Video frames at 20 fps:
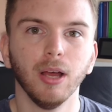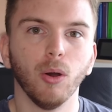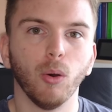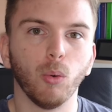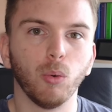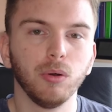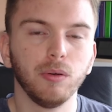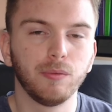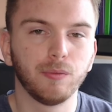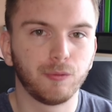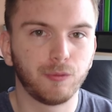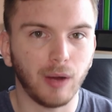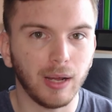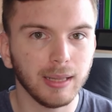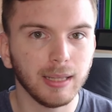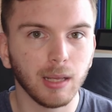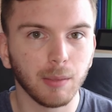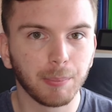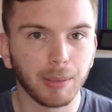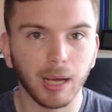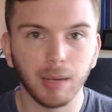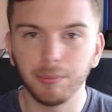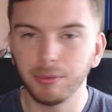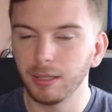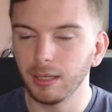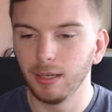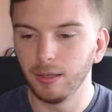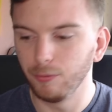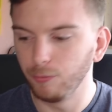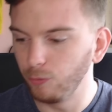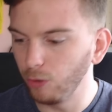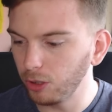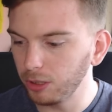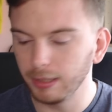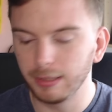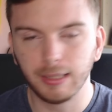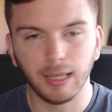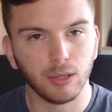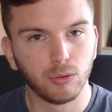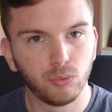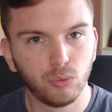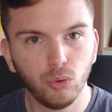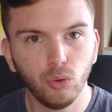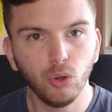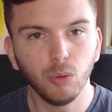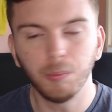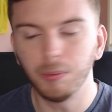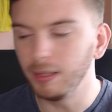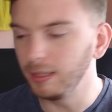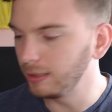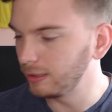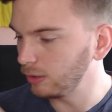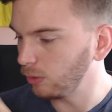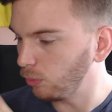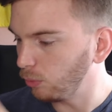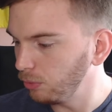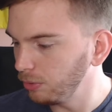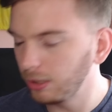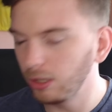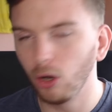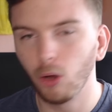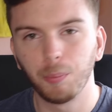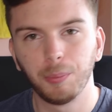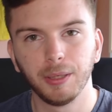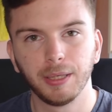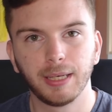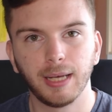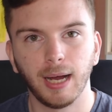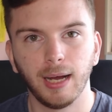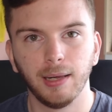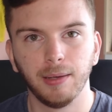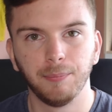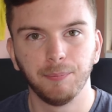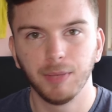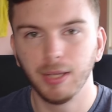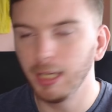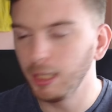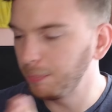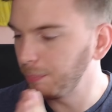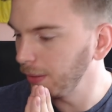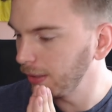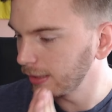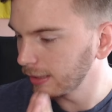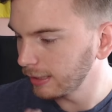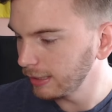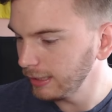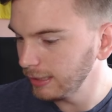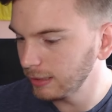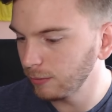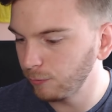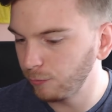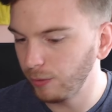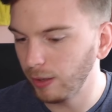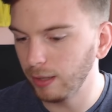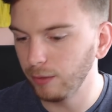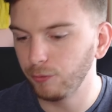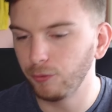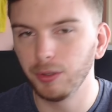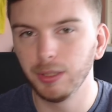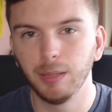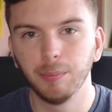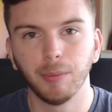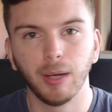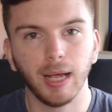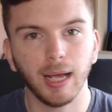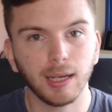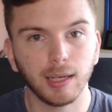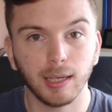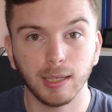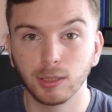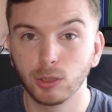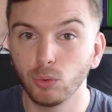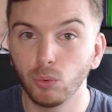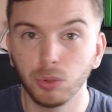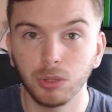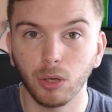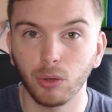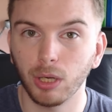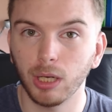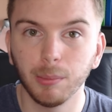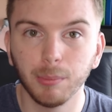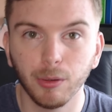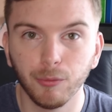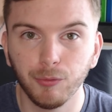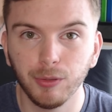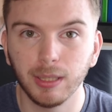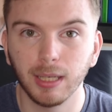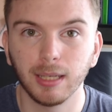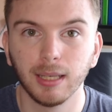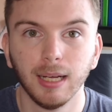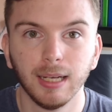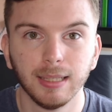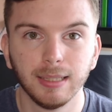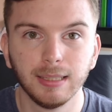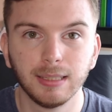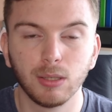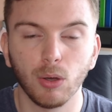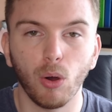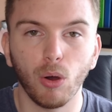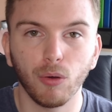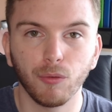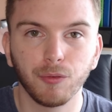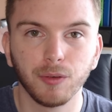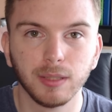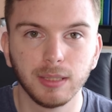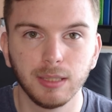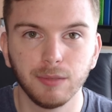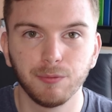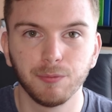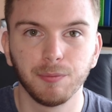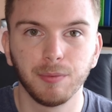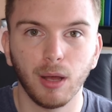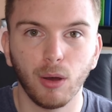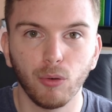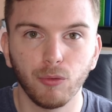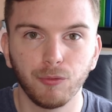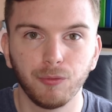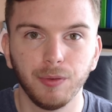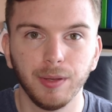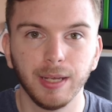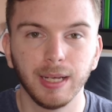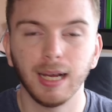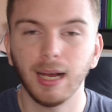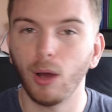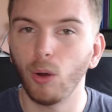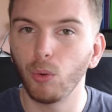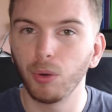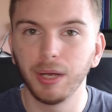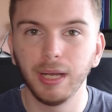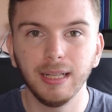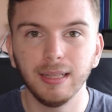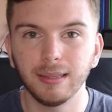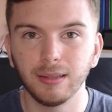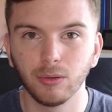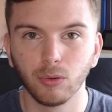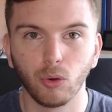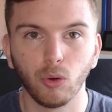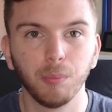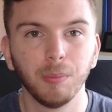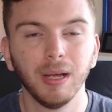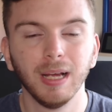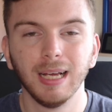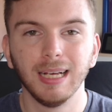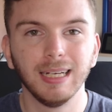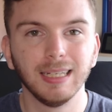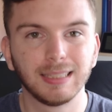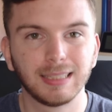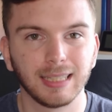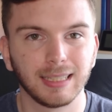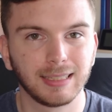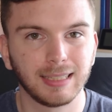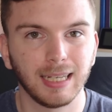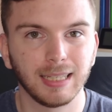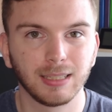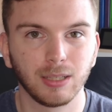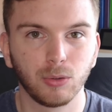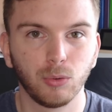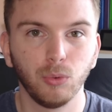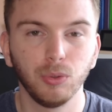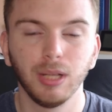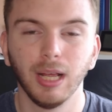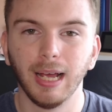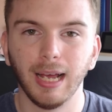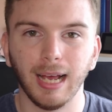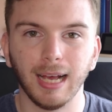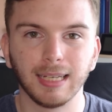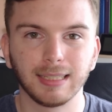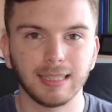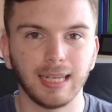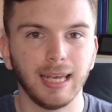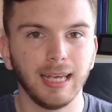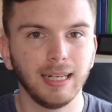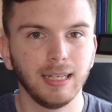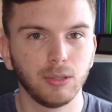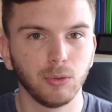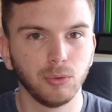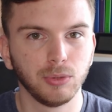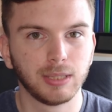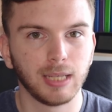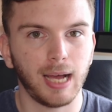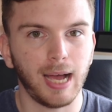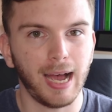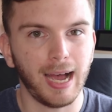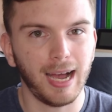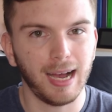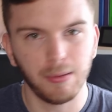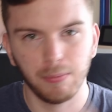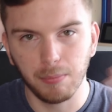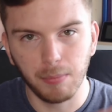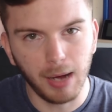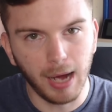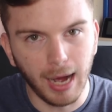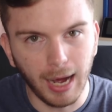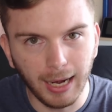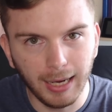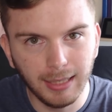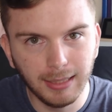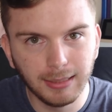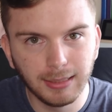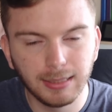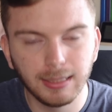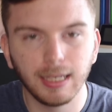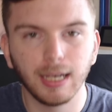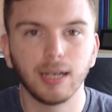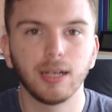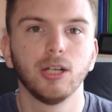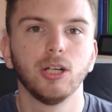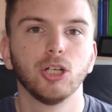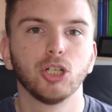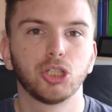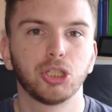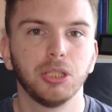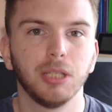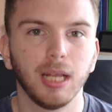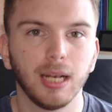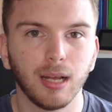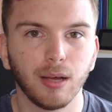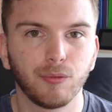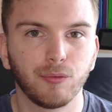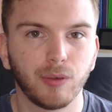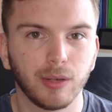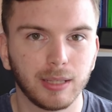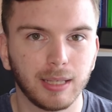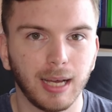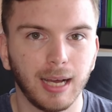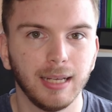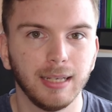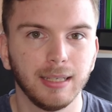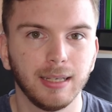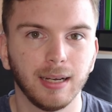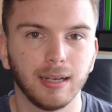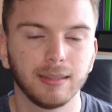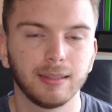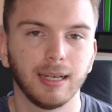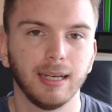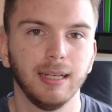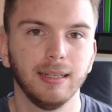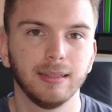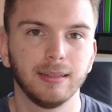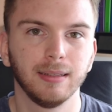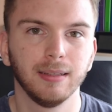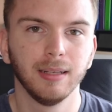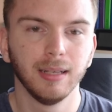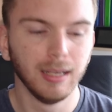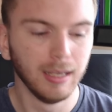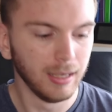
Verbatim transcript: Und Van der Bremt, wirklich, der Typ ist unglaublich geil. Ich bin ein Riesenfan von ihm. Er, er sucht auch immer wieder diese offensiven Laufwege. Auch hintenrum ist er sehr, sehr gut. Er ist eigentlich unser einziger schneller Verteidiger da hinten.